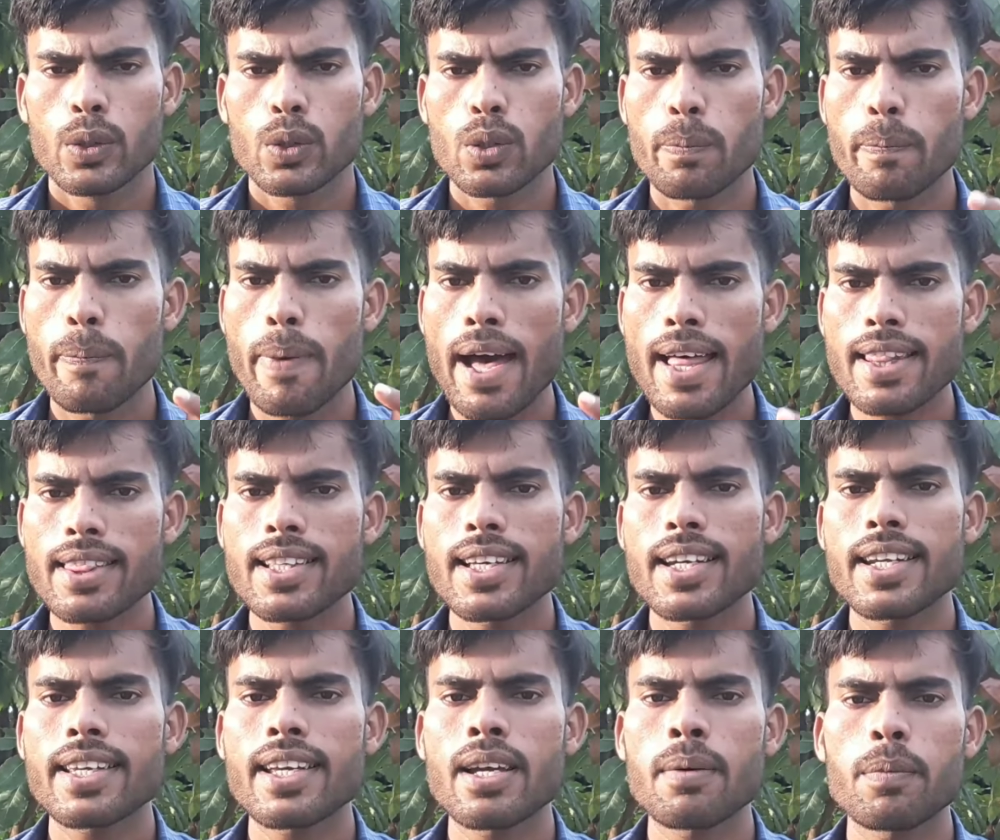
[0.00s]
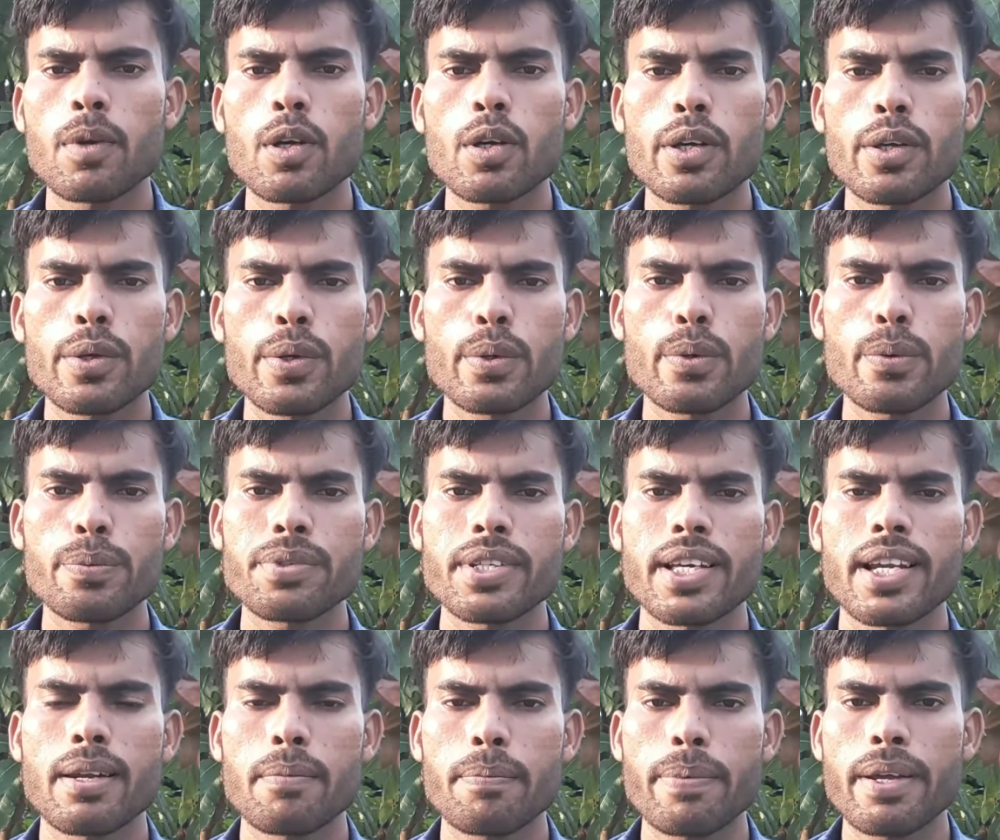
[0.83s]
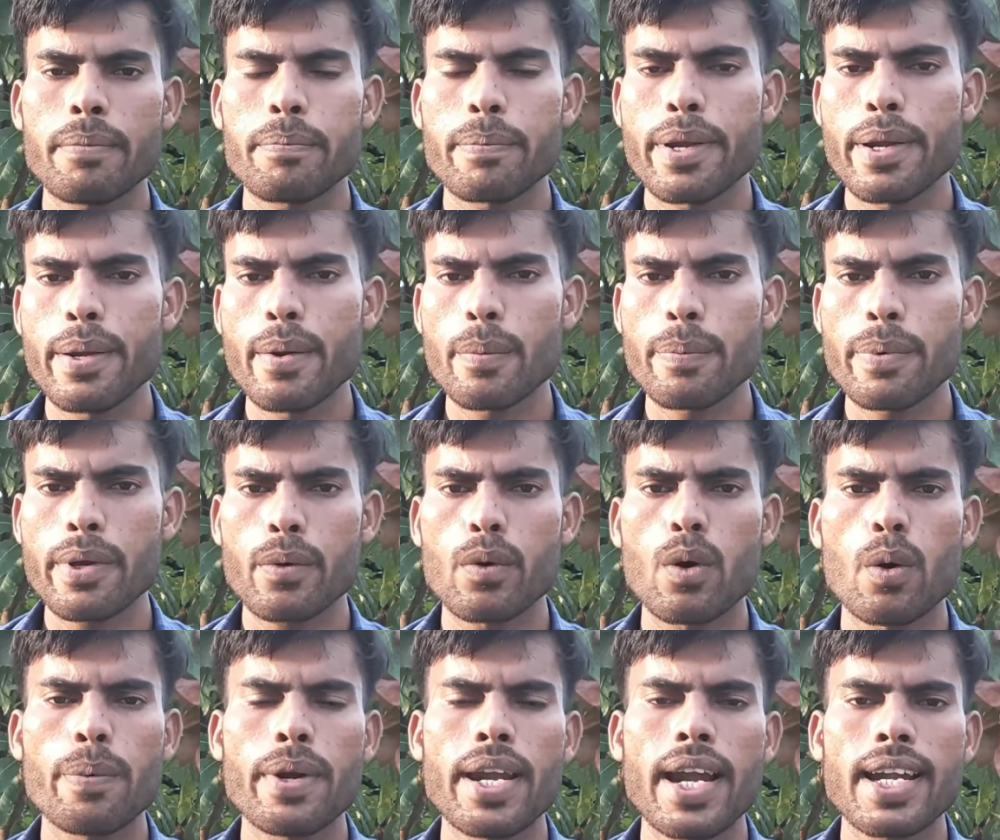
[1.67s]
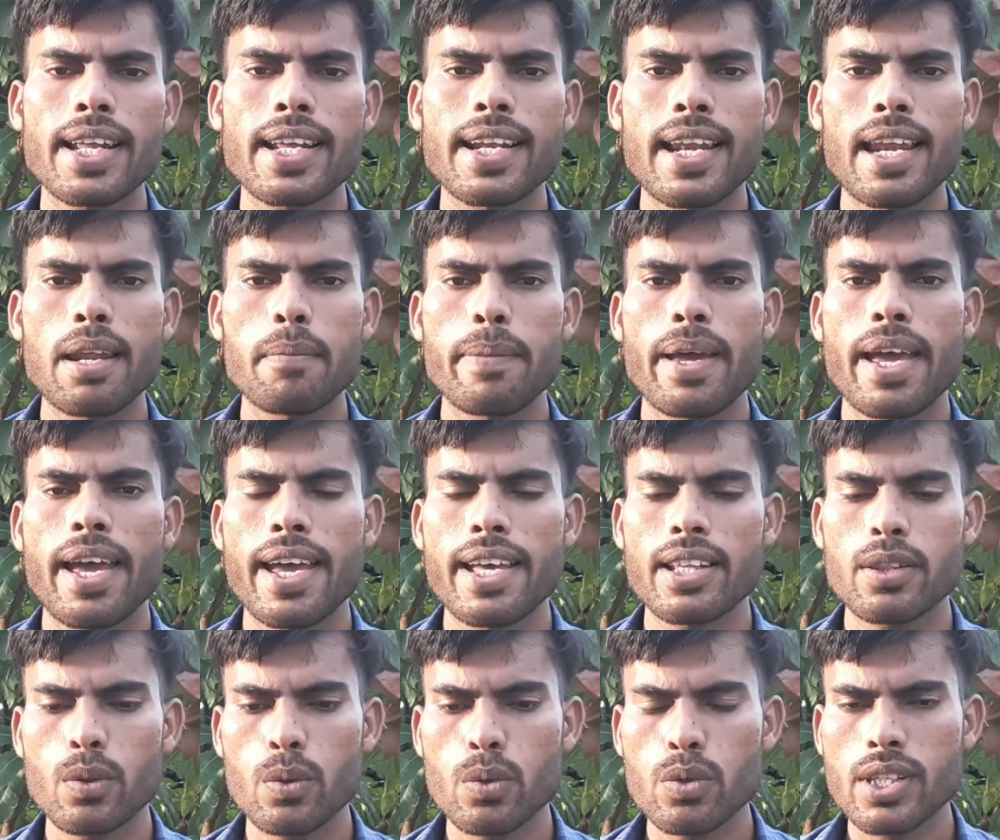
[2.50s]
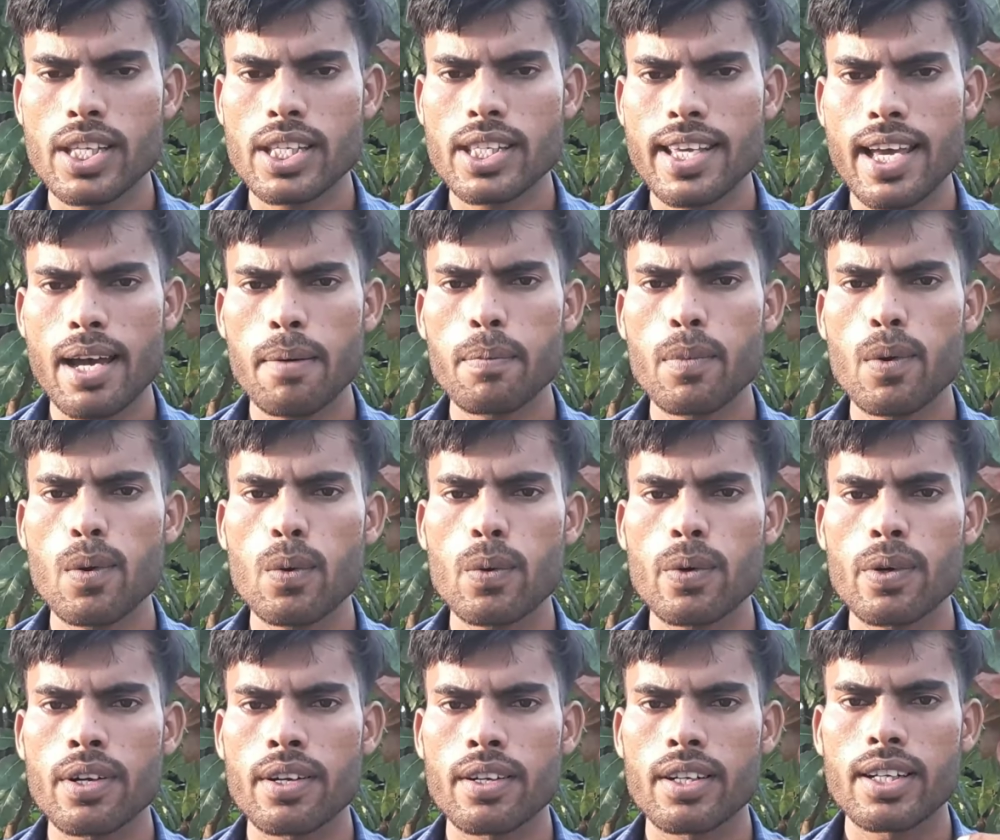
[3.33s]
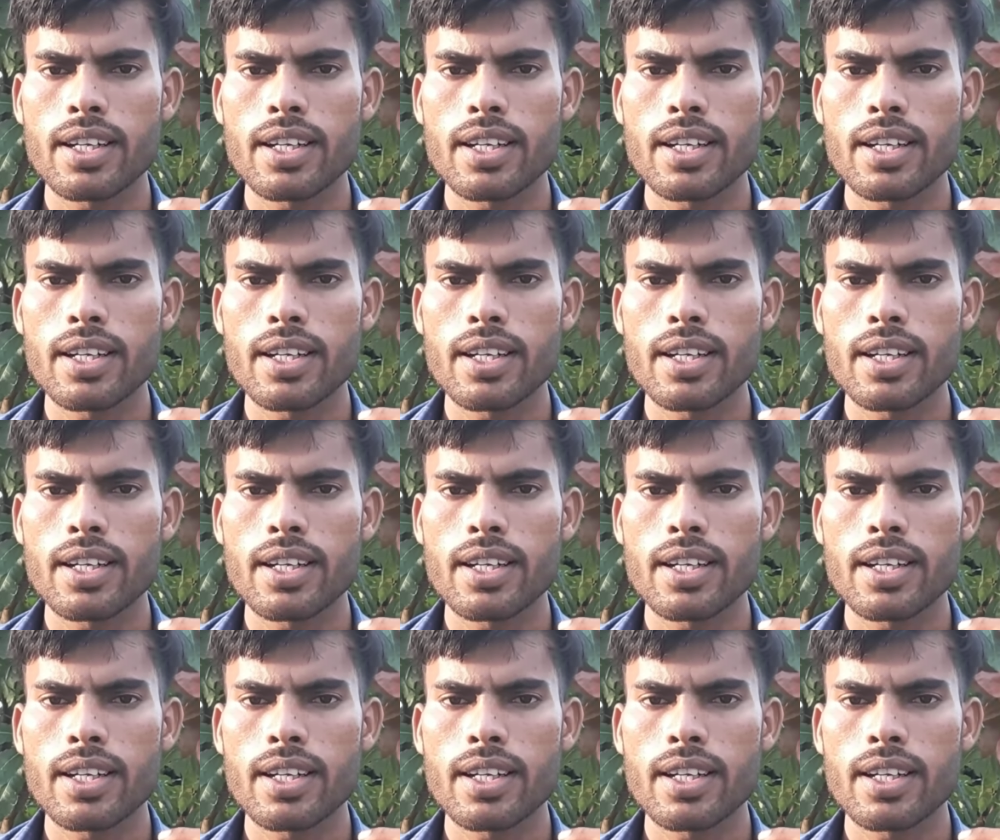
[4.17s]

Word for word: तो बात करें कि हम लोग के यूट्यूब चैनल पर वीडियो पर कॉपी क्लेम है तो उसे क्या हम लोग